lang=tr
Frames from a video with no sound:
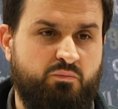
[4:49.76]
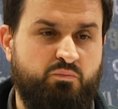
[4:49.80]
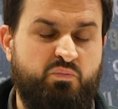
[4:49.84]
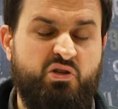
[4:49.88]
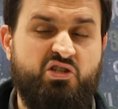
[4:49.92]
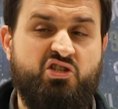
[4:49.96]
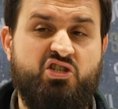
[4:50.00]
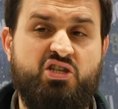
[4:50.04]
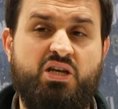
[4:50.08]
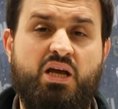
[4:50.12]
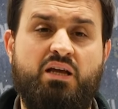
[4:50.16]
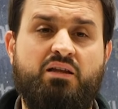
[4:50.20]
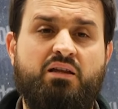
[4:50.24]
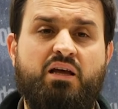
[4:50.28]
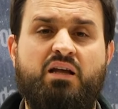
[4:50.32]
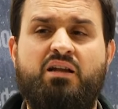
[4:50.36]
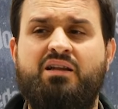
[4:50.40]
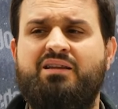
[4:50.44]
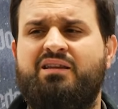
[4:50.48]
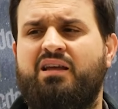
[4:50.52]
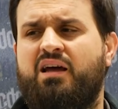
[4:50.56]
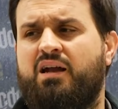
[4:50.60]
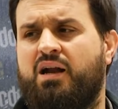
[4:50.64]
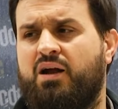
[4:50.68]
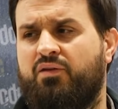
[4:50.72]
Biz
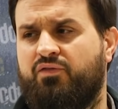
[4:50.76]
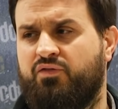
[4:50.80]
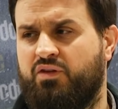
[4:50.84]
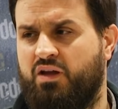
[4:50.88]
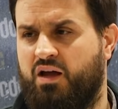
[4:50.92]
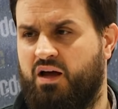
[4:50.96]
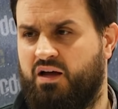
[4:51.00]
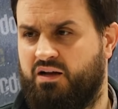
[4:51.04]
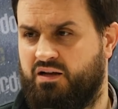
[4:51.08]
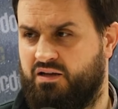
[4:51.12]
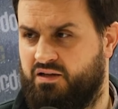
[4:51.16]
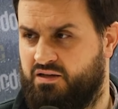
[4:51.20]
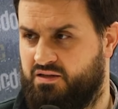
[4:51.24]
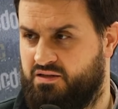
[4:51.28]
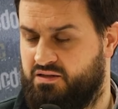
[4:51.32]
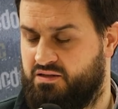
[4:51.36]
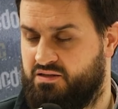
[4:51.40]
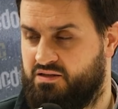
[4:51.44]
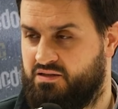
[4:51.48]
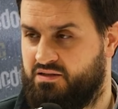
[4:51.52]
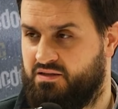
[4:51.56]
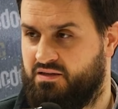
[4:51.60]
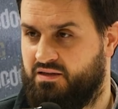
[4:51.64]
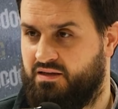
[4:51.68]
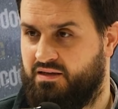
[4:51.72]
şeytanın
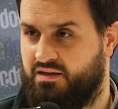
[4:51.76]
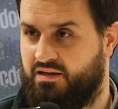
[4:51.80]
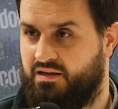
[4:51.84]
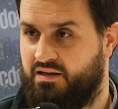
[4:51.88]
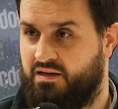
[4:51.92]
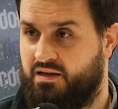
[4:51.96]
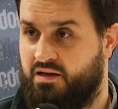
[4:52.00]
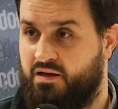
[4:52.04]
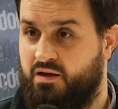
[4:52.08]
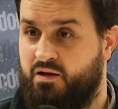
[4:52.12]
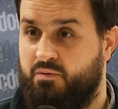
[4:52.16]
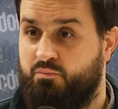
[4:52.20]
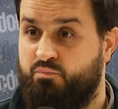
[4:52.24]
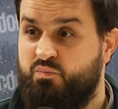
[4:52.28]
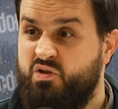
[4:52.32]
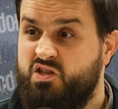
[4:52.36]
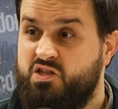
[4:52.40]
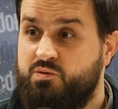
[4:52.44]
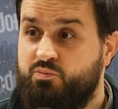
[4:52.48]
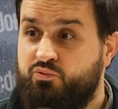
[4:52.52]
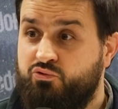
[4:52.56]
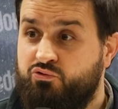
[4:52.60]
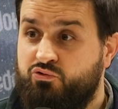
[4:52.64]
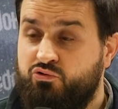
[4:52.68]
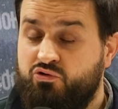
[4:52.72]
taraftarıyız.
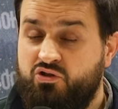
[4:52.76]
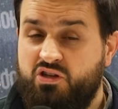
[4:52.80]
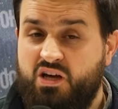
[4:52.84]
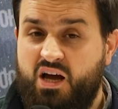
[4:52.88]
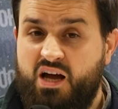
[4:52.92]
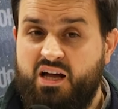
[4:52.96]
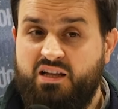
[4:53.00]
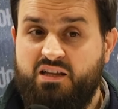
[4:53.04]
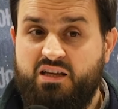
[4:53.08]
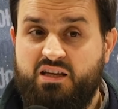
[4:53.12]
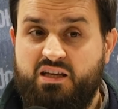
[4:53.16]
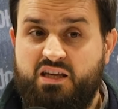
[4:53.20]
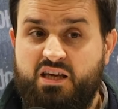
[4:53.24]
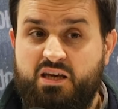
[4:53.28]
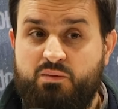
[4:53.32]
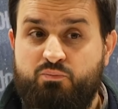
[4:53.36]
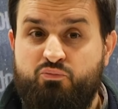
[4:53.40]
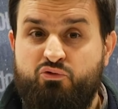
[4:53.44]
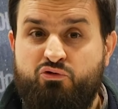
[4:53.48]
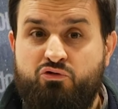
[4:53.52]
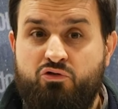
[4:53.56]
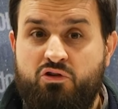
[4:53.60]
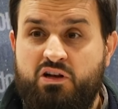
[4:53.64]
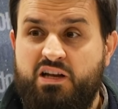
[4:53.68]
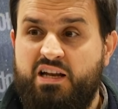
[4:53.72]
Biz bu dünyadaki
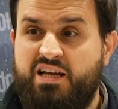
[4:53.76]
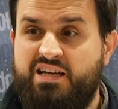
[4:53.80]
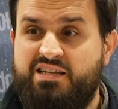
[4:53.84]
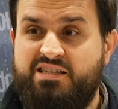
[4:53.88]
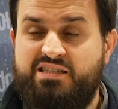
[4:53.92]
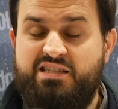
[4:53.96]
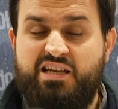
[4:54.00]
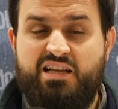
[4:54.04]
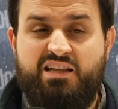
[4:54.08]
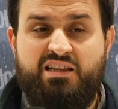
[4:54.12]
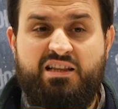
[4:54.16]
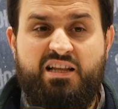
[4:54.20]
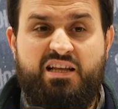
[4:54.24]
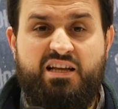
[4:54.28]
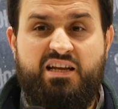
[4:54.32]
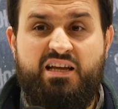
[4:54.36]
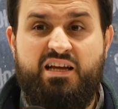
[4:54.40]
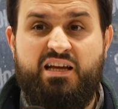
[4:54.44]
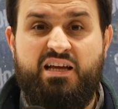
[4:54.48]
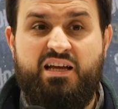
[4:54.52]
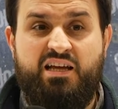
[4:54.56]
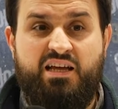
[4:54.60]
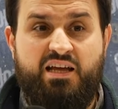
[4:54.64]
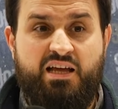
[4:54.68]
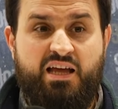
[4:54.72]
bütün
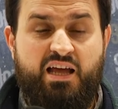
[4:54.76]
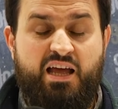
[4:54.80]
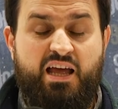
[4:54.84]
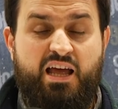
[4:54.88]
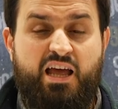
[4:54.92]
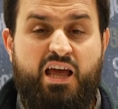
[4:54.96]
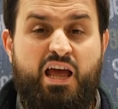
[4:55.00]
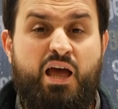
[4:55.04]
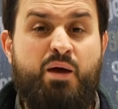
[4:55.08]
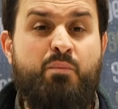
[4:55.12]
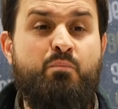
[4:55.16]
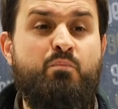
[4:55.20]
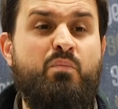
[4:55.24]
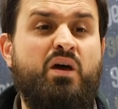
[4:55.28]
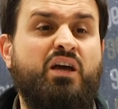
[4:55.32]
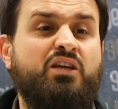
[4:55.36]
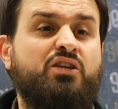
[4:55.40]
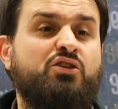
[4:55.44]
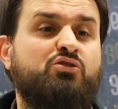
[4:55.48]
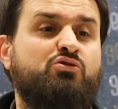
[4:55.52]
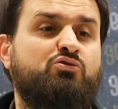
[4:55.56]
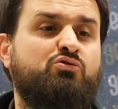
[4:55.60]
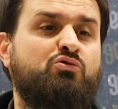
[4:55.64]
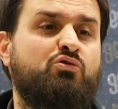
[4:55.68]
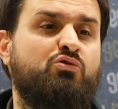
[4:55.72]
lezzetleri emmek
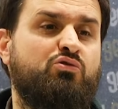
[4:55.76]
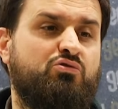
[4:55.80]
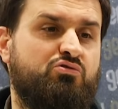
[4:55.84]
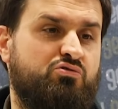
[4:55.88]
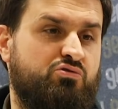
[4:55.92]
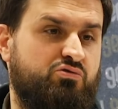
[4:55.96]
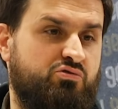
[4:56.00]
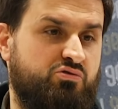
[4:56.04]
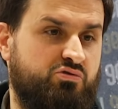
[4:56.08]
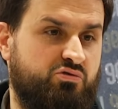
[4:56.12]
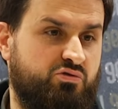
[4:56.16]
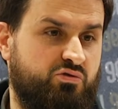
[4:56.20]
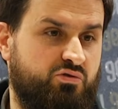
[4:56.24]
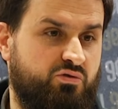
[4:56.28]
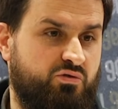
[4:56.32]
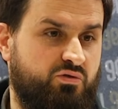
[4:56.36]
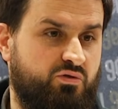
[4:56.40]
istiyoruz.